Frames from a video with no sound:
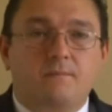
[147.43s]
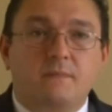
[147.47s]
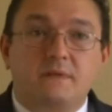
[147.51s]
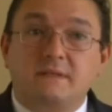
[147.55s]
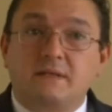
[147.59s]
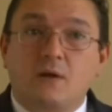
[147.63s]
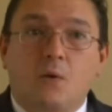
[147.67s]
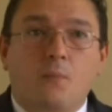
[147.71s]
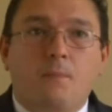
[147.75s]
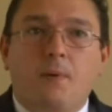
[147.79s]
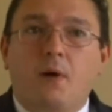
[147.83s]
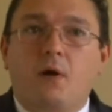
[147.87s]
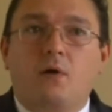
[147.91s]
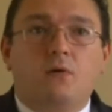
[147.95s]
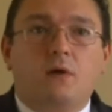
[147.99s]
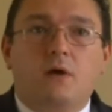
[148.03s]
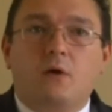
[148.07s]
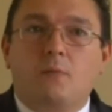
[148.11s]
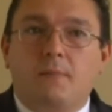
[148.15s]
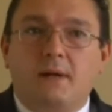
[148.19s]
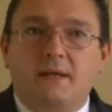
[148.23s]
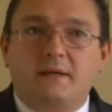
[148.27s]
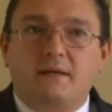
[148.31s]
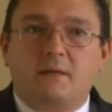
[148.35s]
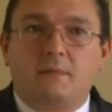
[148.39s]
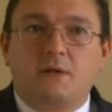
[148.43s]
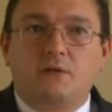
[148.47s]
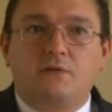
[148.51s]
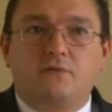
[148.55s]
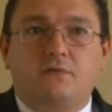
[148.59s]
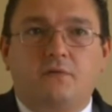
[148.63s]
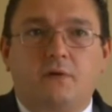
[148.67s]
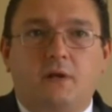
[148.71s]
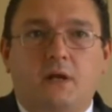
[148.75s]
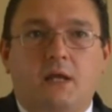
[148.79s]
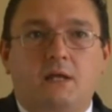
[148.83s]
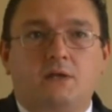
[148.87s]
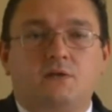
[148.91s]
Em São Paulo é completamente
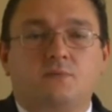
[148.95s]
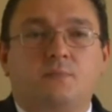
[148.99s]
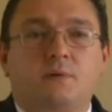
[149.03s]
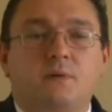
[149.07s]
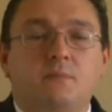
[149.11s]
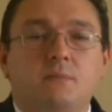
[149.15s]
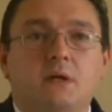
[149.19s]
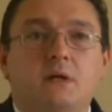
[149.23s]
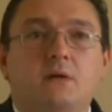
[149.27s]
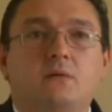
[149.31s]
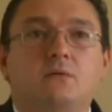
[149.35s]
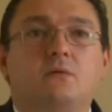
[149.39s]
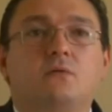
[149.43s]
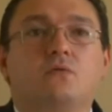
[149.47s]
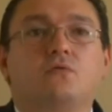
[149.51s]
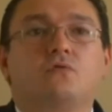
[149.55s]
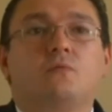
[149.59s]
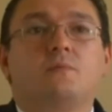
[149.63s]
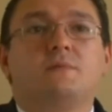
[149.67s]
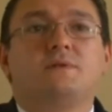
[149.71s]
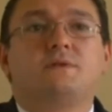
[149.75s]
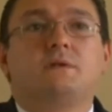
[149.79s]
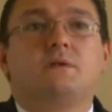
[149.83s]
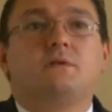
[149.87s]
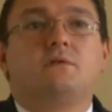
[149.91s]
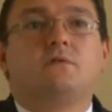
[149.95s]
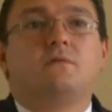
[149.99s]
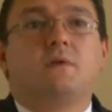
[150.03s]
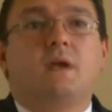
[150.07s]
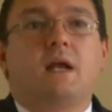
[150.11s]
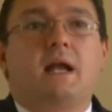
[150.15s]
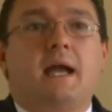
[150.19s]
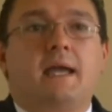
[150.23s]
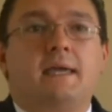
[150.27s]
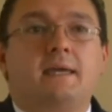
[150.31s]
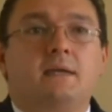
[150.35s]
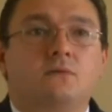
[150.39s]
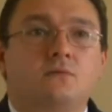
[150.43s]
diferente. Primeiro que os homicídios vêm
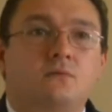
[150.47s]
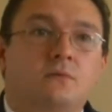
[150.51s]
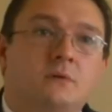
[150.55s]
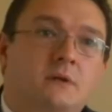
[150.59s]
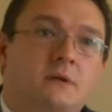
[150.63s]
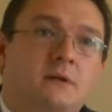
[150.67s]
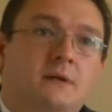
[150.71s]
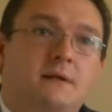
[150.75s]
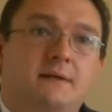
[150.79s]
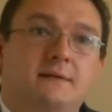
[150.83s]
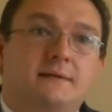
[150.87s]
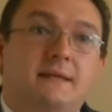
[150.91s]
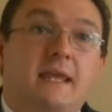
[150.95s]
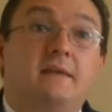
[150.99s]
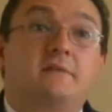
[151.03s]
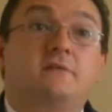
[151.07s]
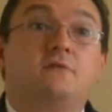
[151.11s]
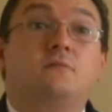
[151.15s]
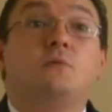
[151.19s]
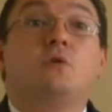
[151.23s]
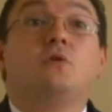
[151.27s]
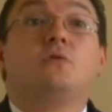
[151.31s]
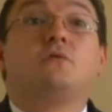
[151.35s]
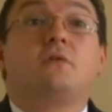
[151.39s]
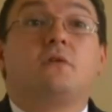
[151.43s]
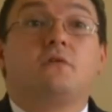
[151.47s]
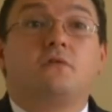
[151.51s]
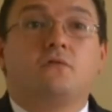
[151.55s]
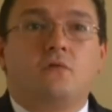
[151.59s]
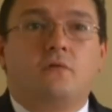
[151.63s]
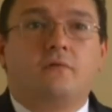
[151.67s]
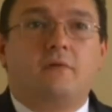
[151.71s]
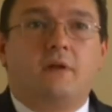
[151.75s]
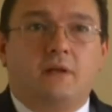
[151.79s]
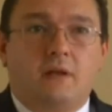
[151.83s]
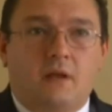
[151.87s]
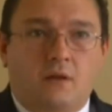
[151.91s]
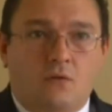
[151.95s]
caindo desde
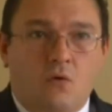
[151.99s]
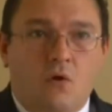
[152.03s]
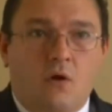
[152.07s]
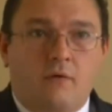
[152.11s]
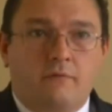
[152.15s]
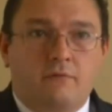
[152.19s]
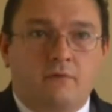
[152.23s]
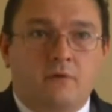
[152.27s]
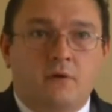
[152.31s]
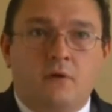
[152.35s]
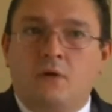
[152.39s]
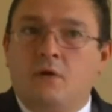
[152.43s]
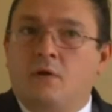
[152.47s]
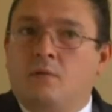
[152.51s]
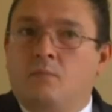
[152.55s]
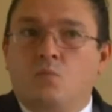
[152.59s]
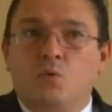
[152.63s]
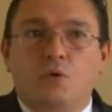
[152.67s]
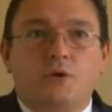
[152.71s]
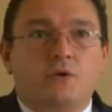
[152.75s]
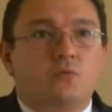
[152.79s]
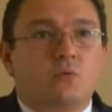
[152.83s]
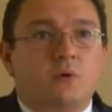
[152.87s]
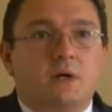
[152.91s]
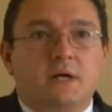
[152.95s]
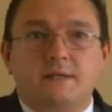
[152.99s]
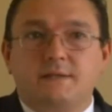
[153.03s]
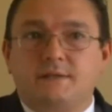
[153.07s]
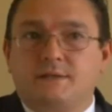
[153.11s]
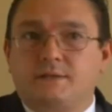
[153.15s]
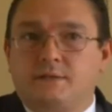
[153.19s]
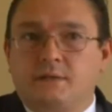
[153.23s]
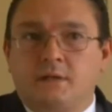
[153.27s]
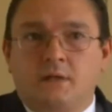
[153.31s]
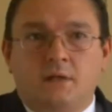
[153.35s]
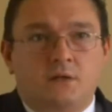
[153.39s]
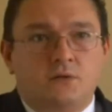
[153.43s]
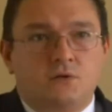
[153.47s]
1999, muito
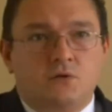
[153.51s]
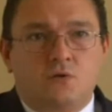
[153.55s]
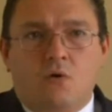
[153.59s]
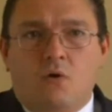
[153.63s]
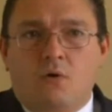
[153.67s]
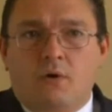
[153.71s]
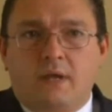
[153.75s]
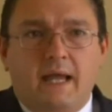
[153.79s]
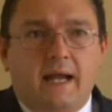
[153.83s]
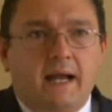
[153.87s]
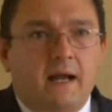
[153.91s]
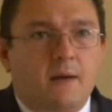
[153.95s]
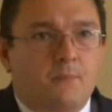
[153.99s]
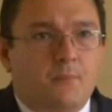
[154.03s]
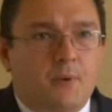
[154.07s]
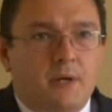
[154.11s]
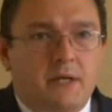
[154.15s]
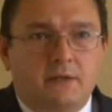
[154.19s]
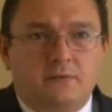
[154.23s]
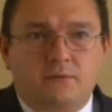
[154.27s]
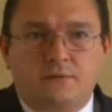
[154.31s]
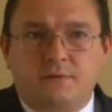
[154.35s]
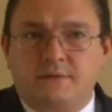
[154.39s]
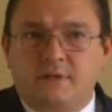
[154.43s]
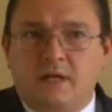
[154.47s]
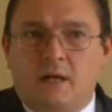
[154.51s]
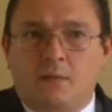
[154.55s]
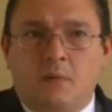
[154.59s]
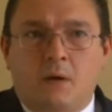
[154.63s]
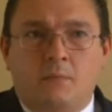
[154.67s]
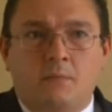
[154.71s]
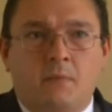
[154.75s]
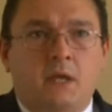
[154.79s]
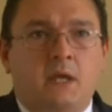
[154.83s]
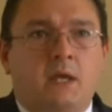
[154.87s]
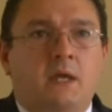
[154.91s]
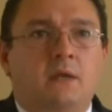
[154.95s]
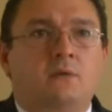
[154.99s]
antes de qualquer campanha do
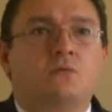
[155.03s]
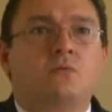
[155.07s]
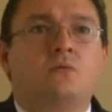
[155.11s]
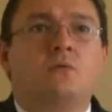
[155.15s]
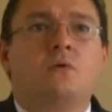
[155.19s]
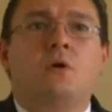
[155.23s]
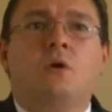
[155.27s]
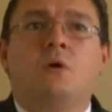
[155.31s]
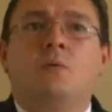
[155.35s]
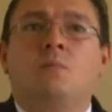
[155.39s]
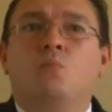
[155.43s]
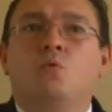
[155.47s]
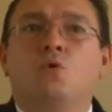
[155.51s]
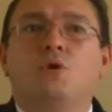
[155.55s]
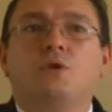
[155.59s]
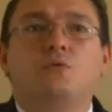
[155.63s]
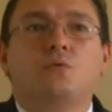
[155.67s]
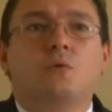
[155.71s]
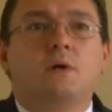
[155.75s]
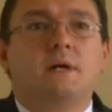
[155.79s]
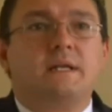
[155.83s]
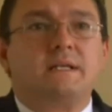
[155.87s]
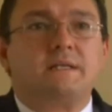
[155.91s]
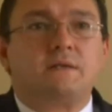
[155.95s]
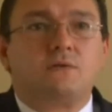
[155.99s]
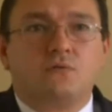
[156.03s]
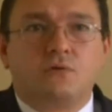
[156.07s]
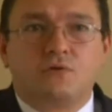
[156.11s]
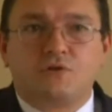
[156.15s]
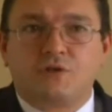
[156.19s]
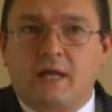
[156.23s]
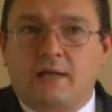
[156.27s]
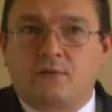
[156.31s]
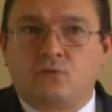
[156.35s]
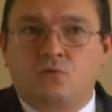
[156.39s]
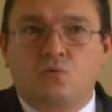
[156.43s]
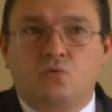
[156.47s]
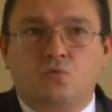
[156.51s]
desarmamento, muito antes do
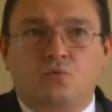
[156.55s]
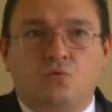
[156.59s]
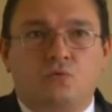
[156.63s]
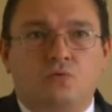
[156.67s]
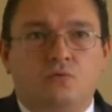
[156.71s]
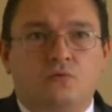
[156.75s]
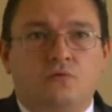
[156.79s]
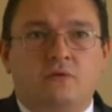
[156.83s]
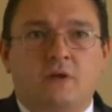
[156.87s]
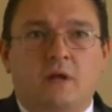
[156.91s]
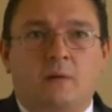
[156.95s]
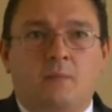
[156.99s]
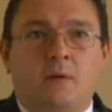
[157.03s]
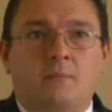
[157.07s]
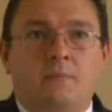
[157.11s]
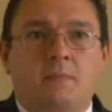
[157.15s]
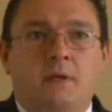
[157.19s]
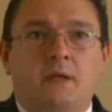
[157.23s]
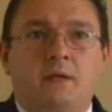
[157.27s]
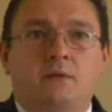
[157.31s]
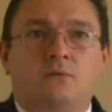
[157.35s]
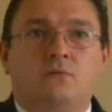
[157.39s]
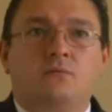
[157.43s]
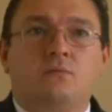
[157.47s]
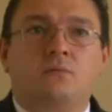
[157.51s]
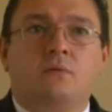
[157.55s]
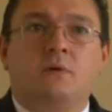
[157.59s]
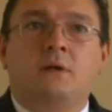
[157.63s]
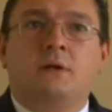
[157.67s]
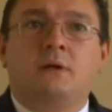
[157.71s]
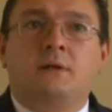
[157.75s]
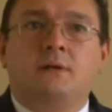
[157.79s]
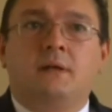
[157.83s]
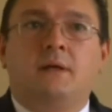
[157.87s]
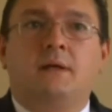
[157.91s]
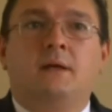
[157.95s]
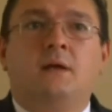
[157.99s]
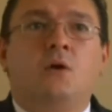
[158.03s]
Estatuto do Desarmamento
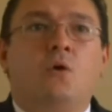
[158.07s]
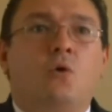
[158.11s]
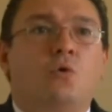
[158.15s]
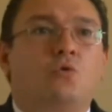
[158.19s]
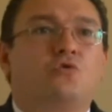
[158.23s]
né?